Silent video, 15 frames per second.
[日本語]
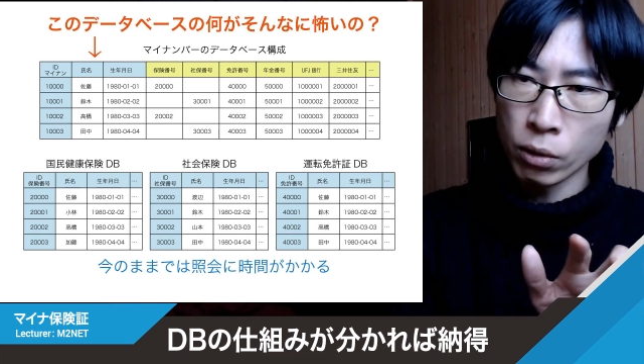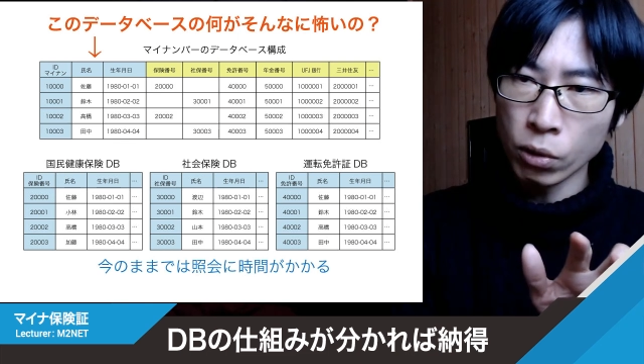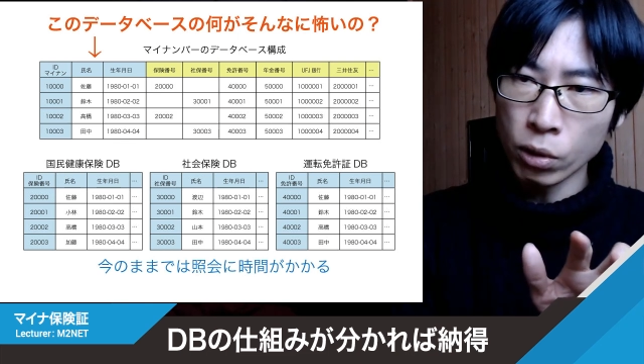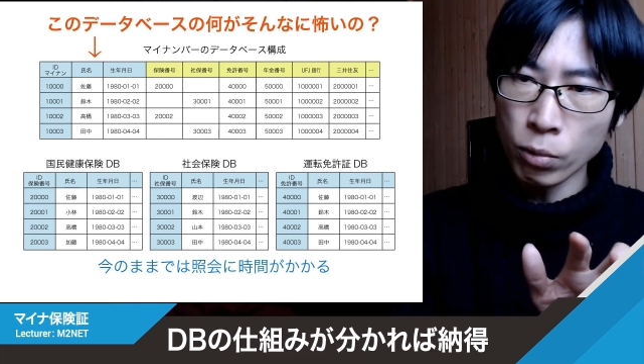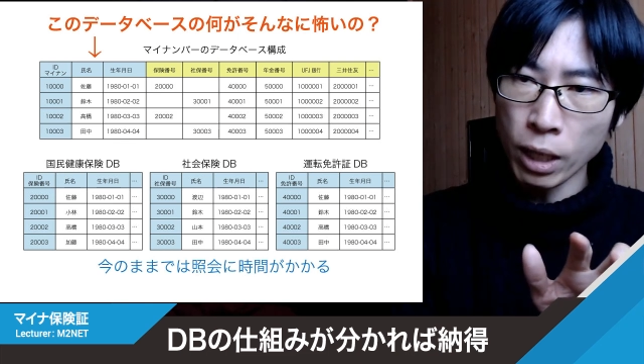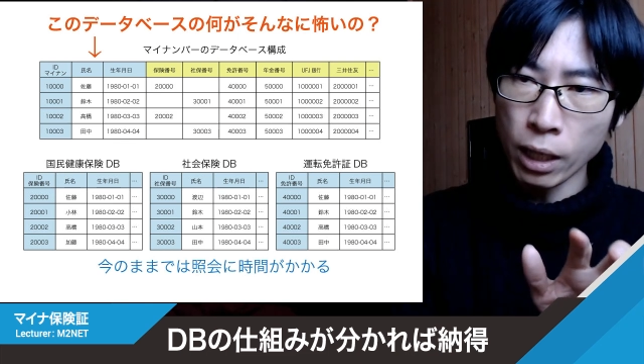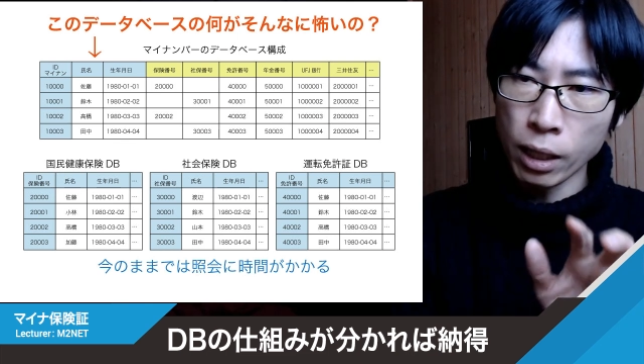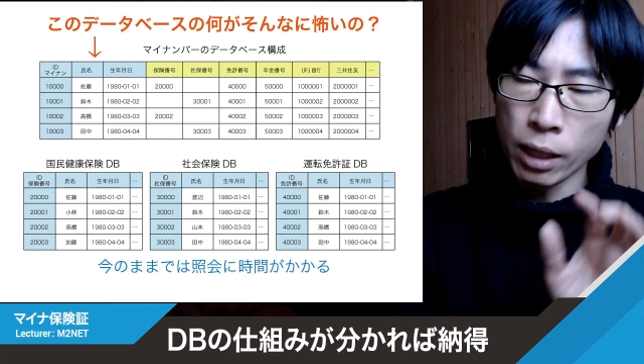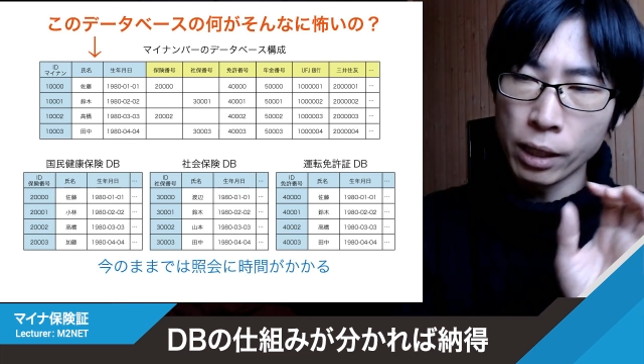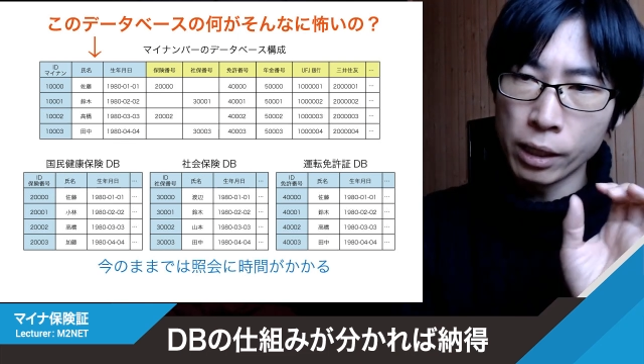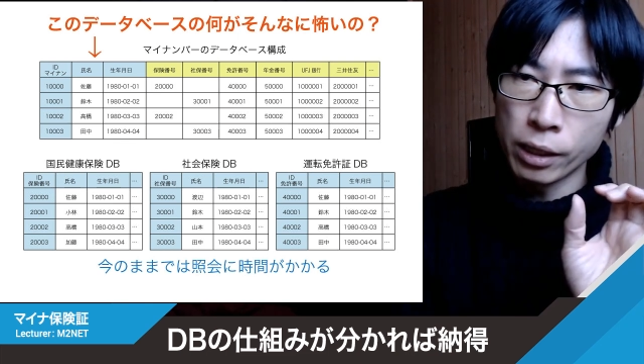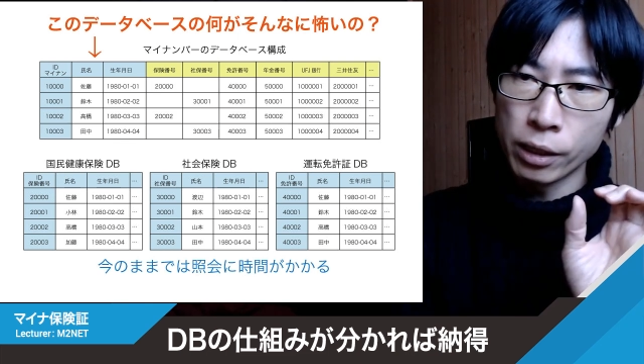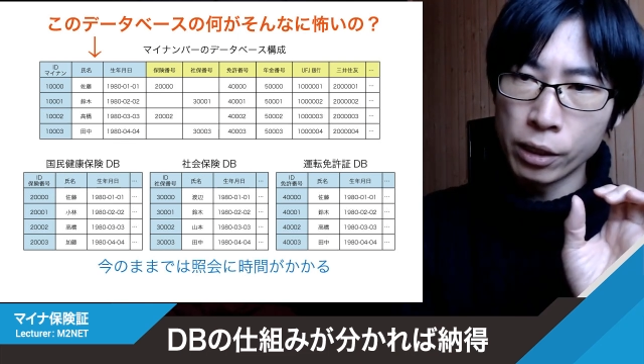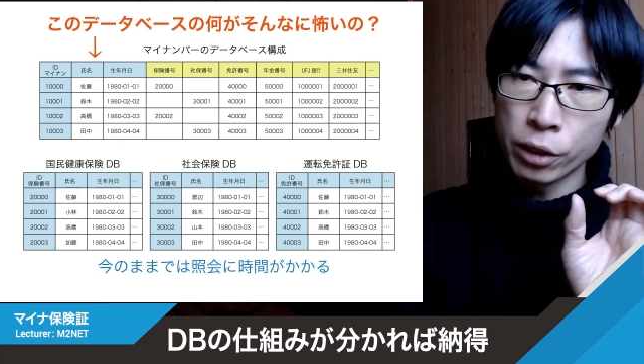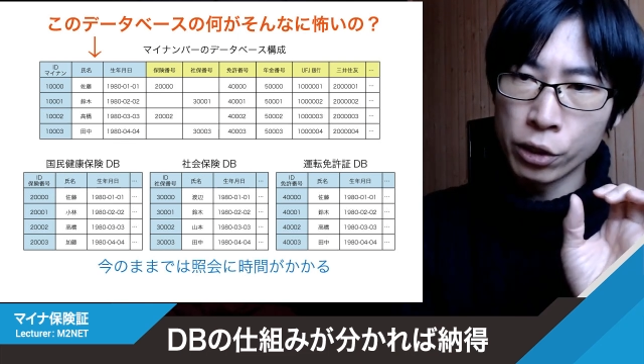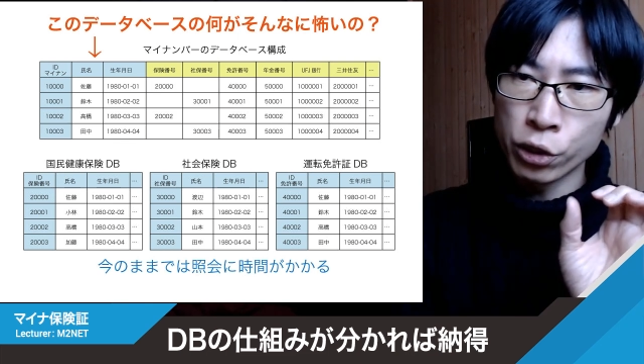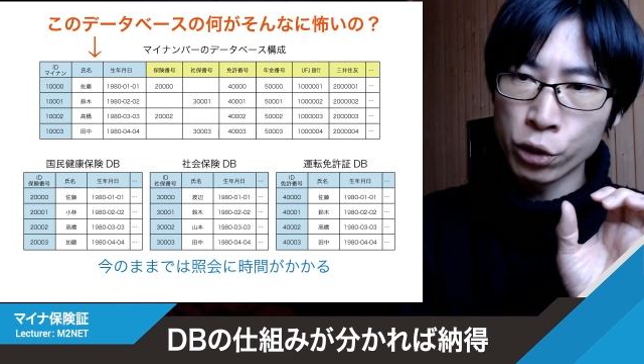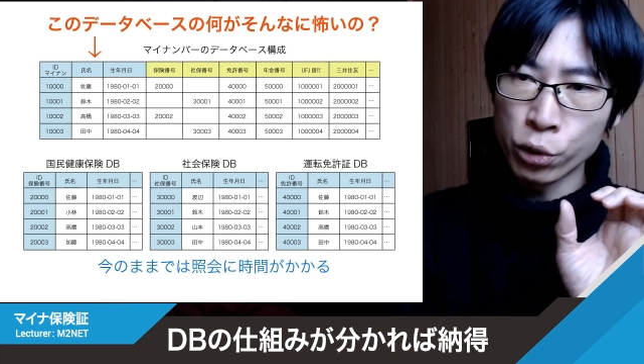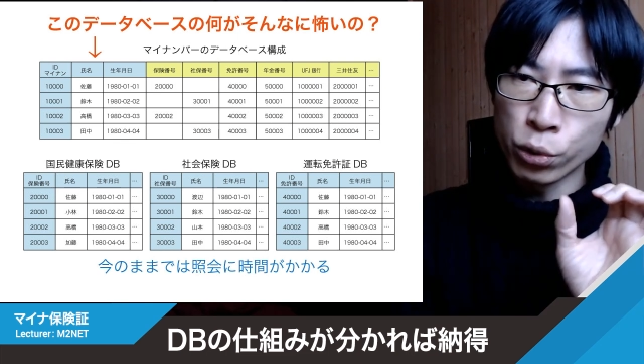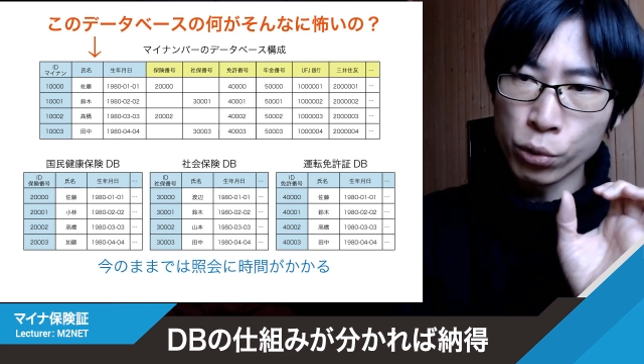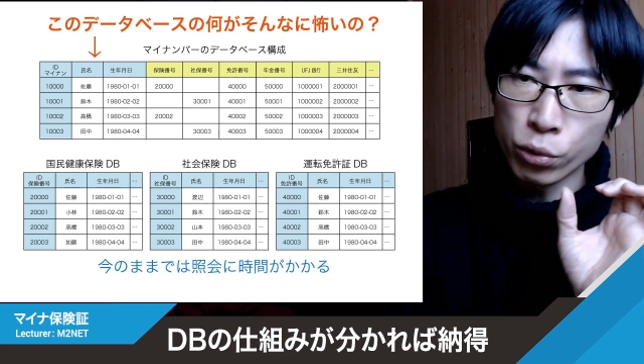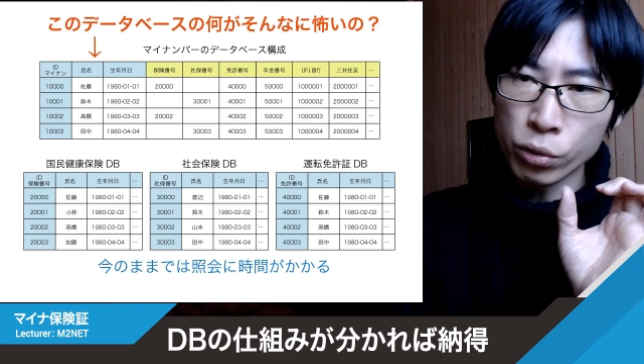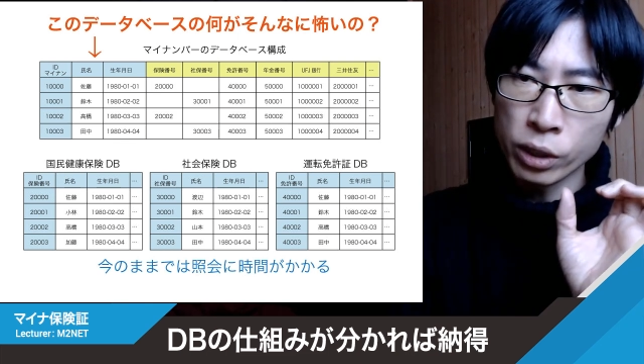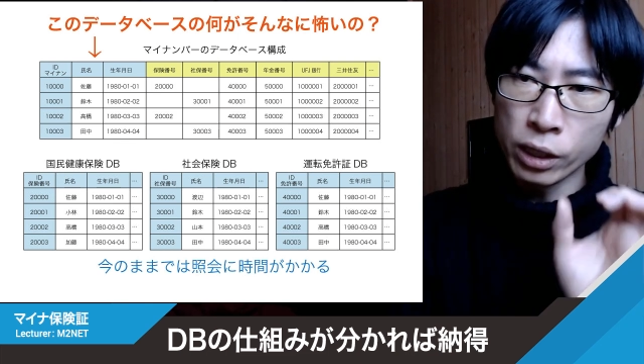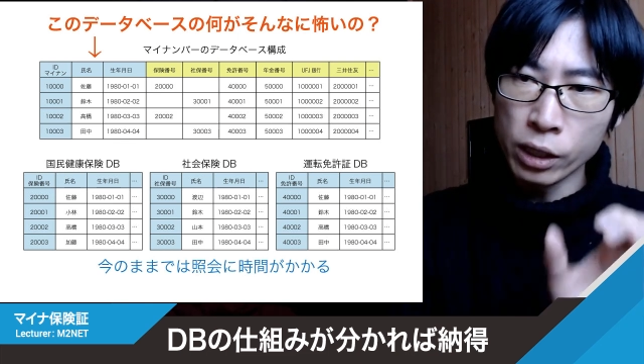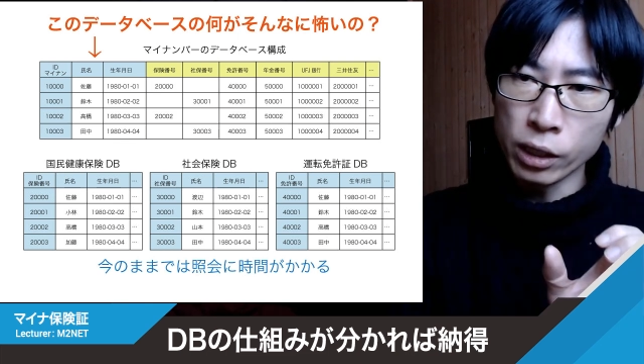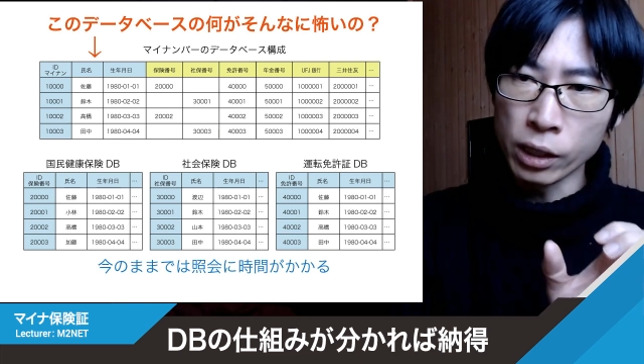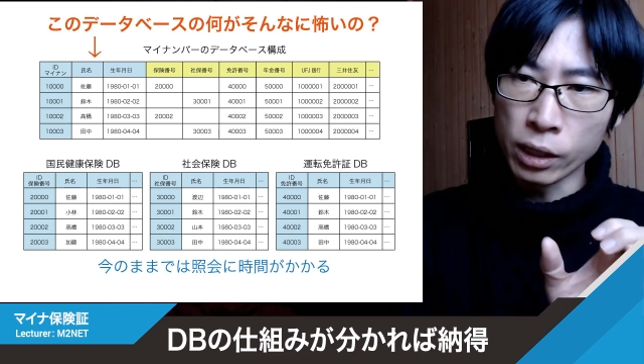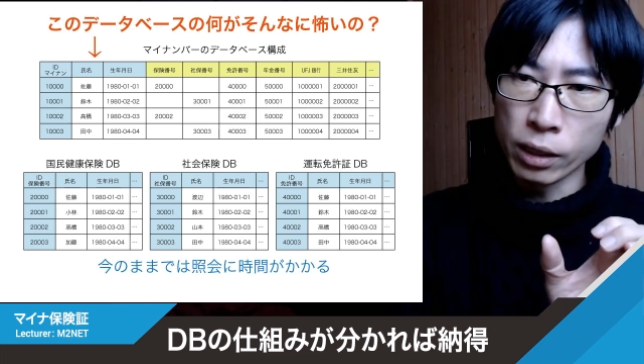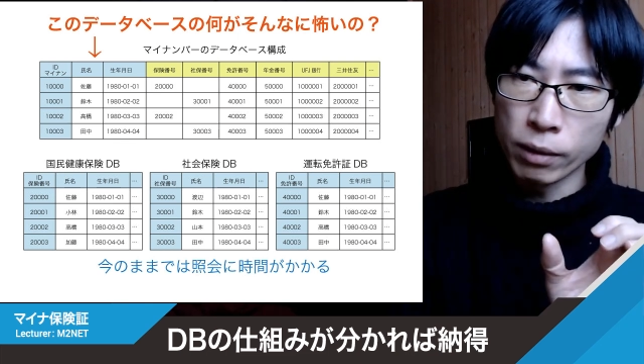これは主
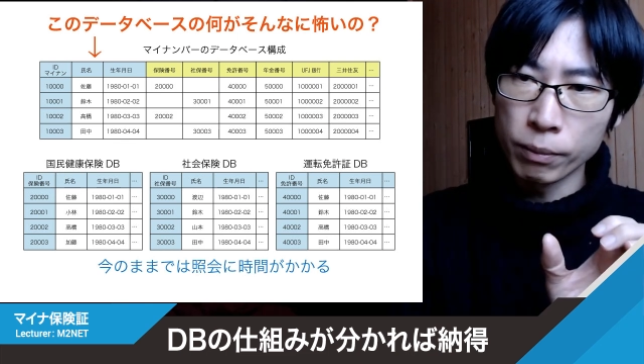キー、